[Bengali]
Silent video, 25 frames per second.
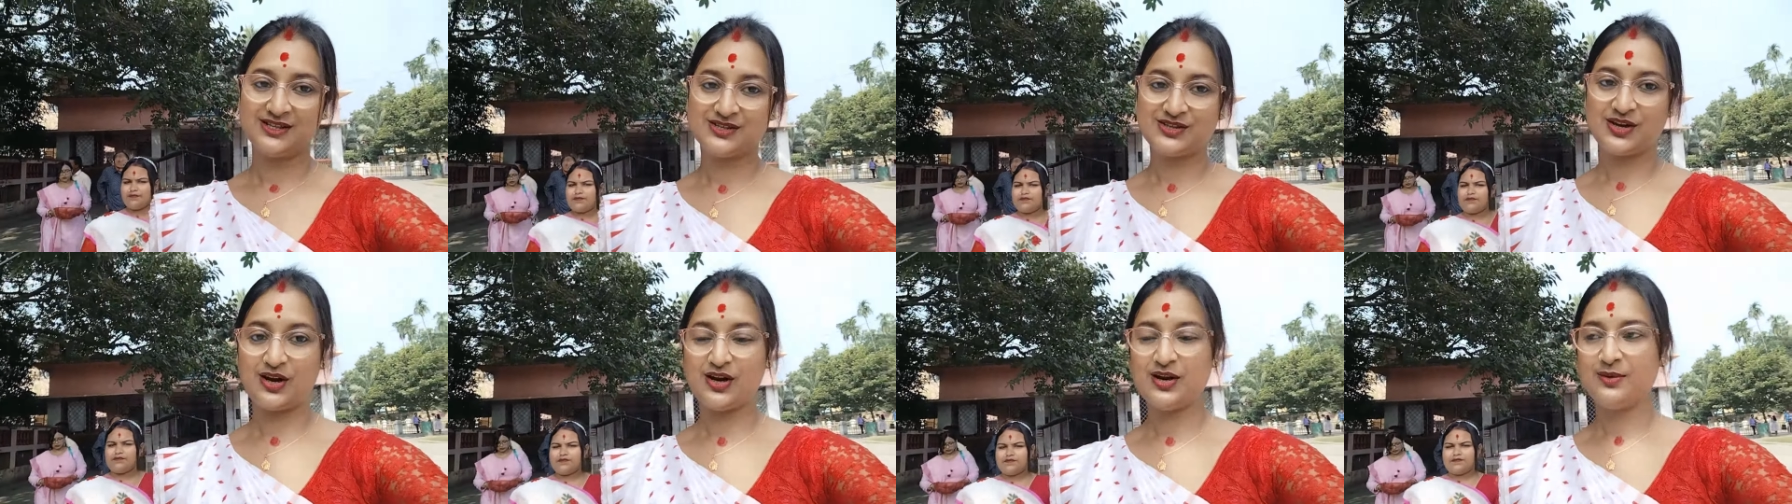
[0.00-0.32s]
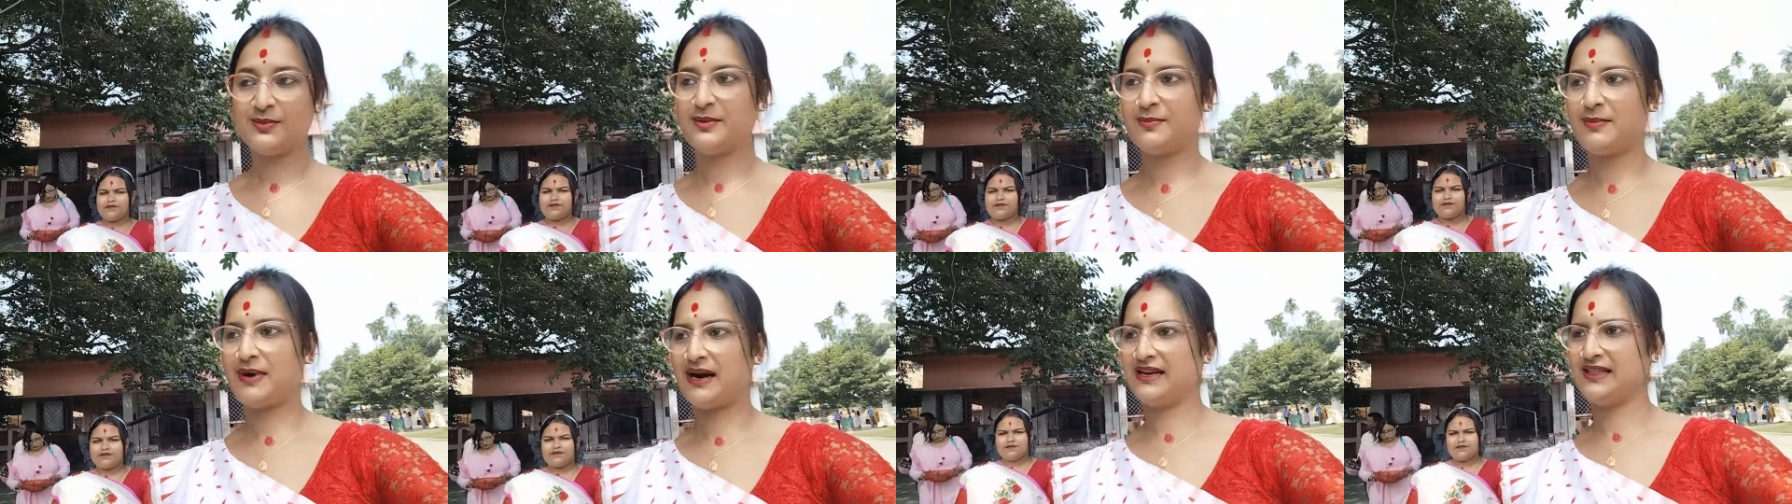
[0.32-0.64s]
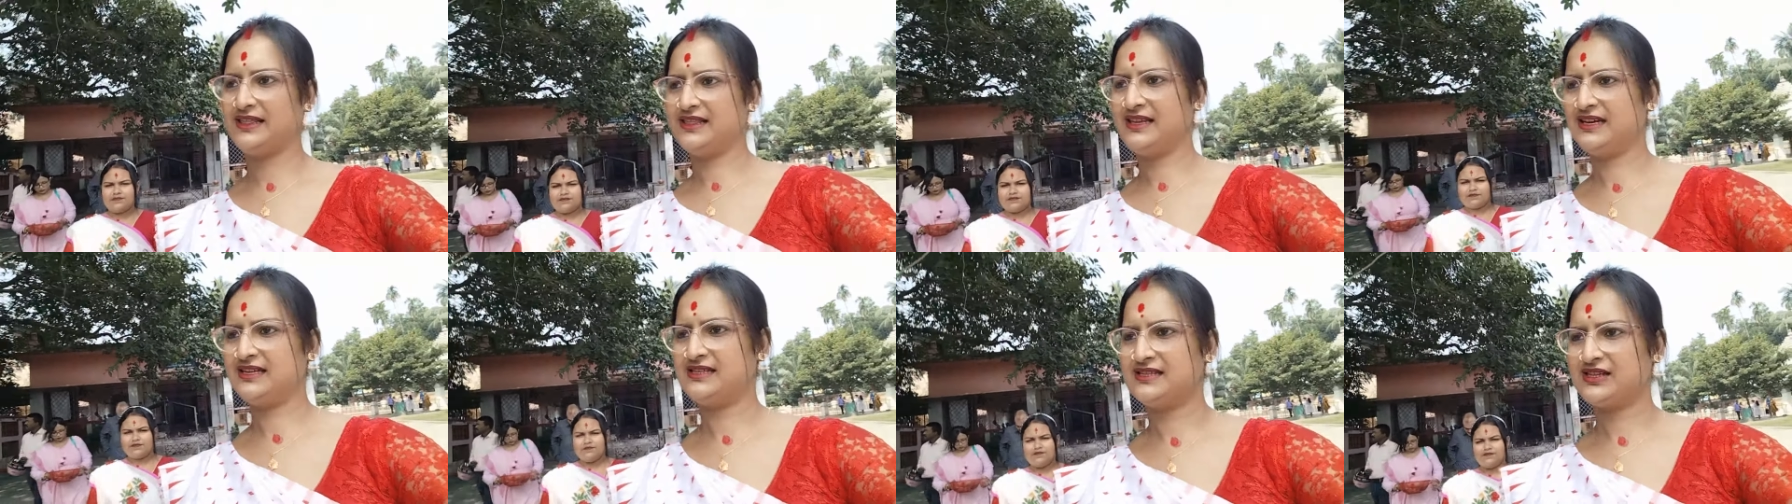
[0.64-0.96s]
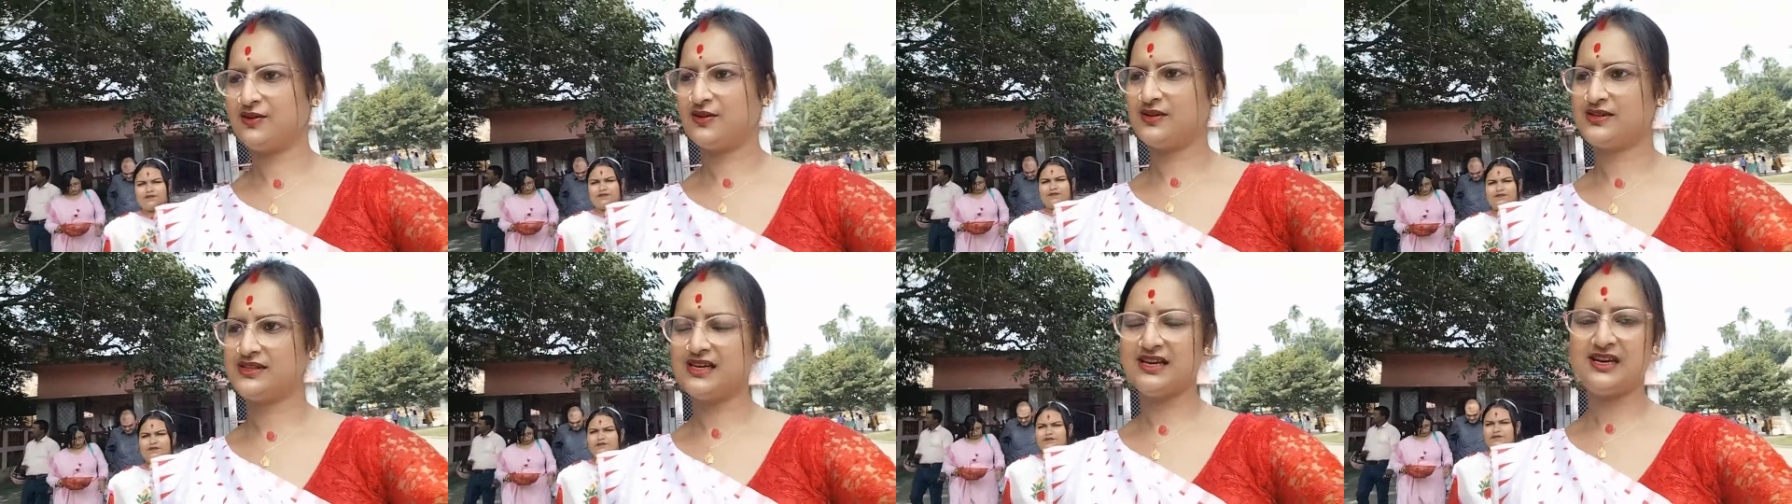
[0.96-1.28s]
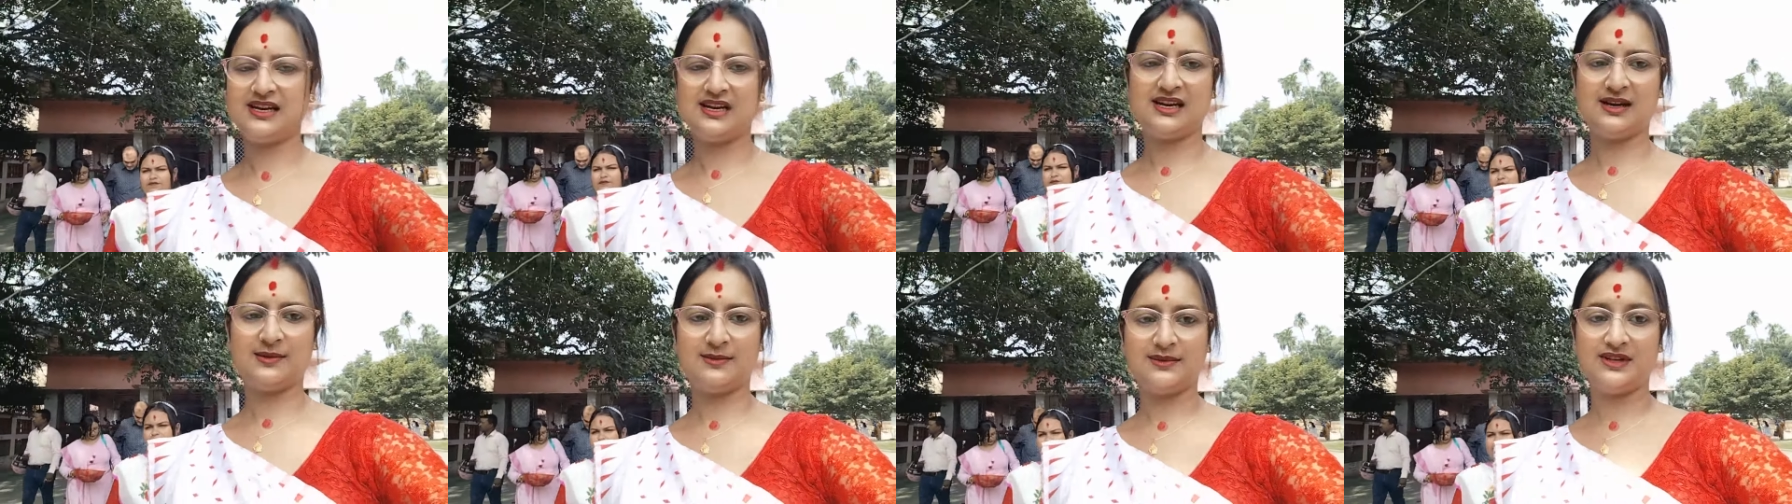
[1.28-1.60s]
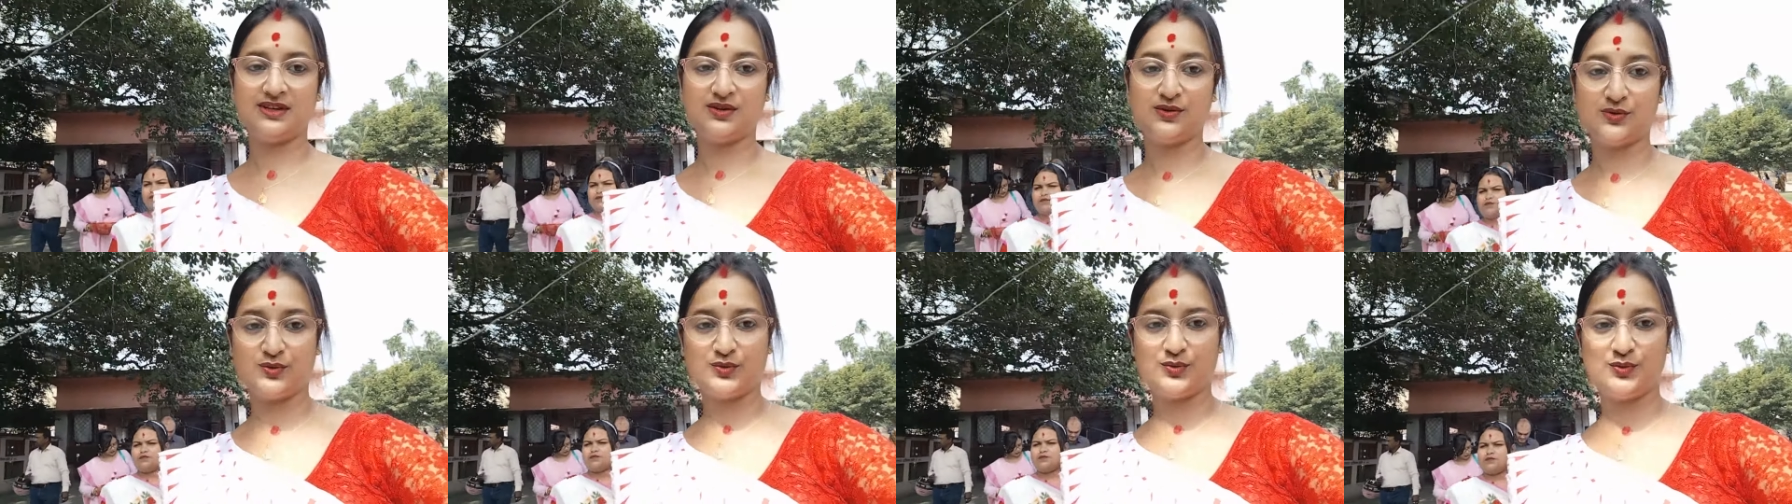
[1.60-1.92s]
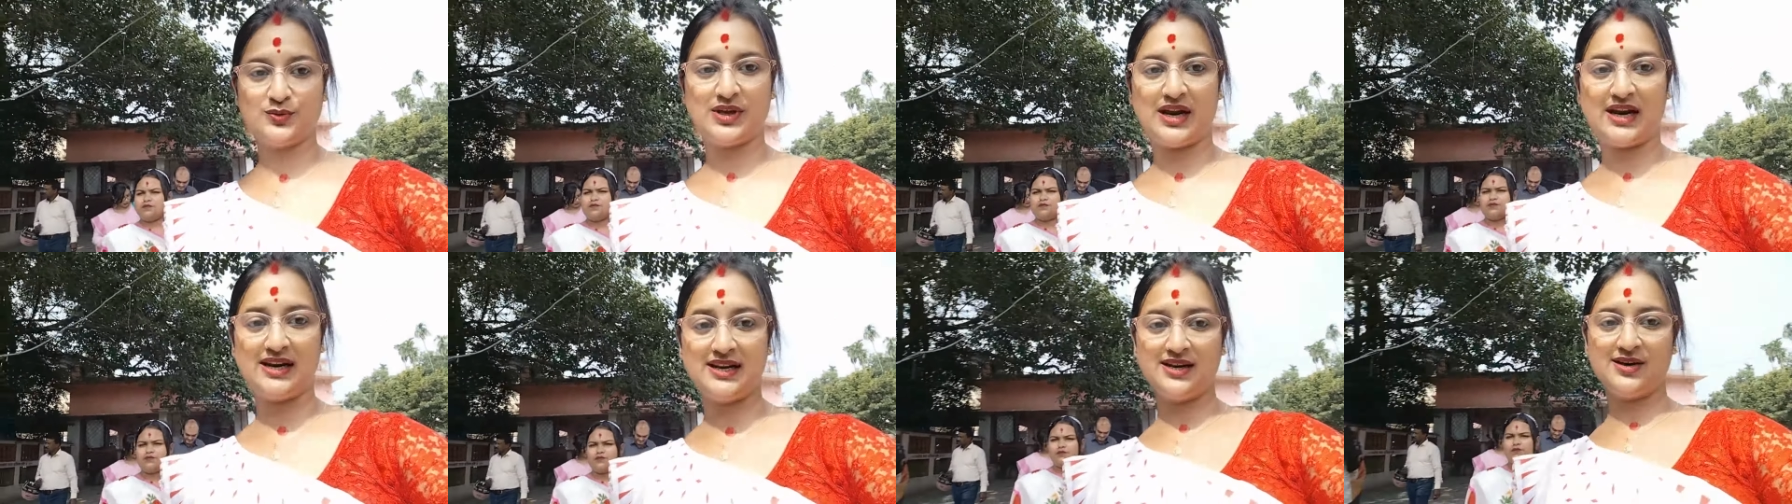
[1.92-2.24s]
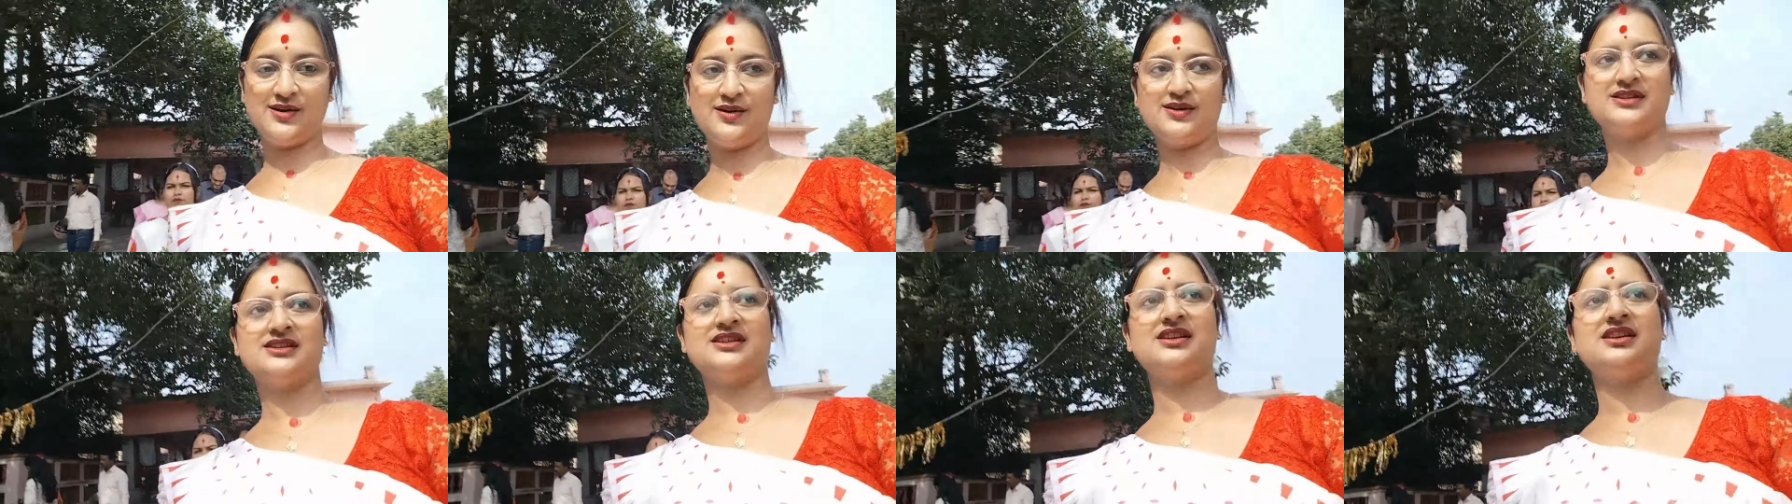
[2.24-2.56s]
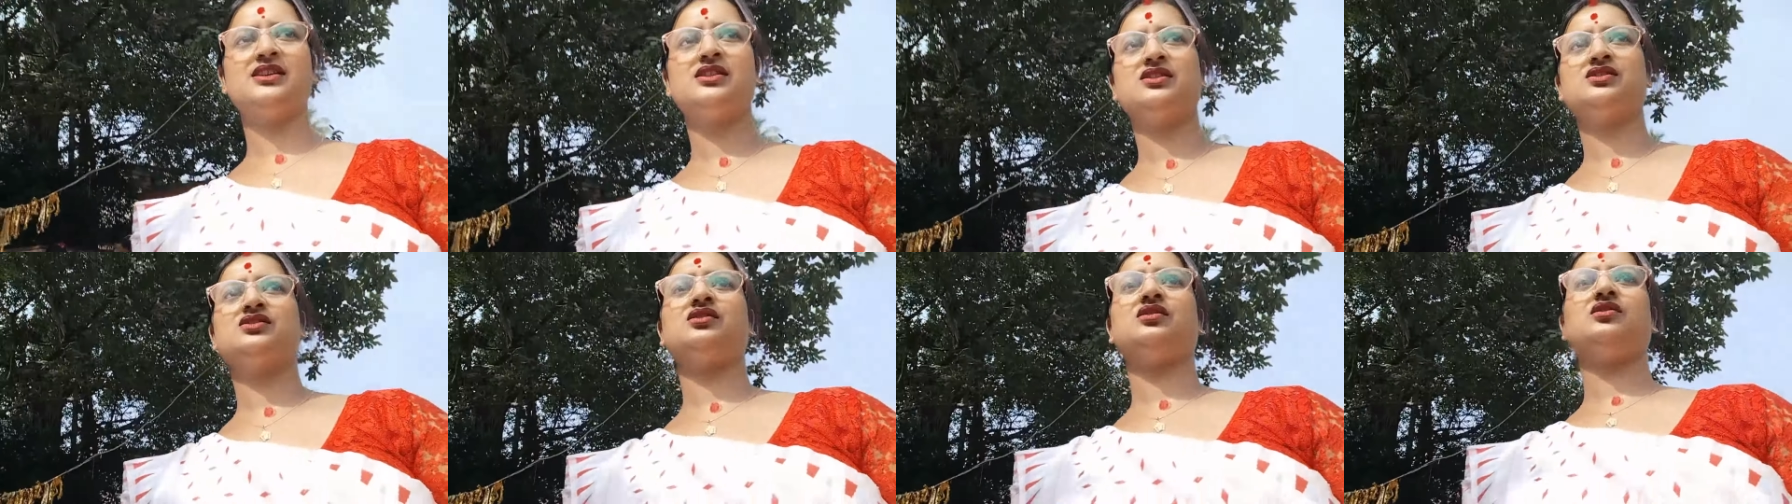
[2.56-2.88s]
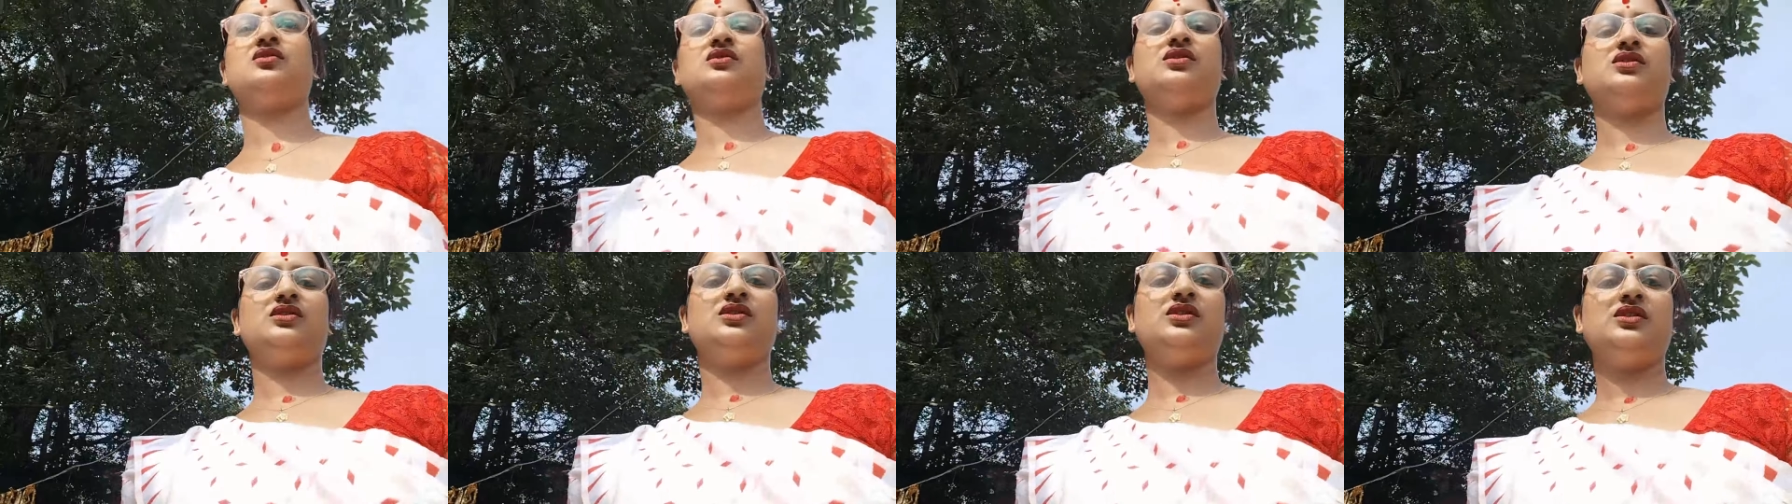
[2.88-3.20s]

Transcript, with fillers: চলো এবার বাড়ির দিকে যাওয়া যায় আমাদের টোটো দাঁড়িয়ে রয়েছে চলো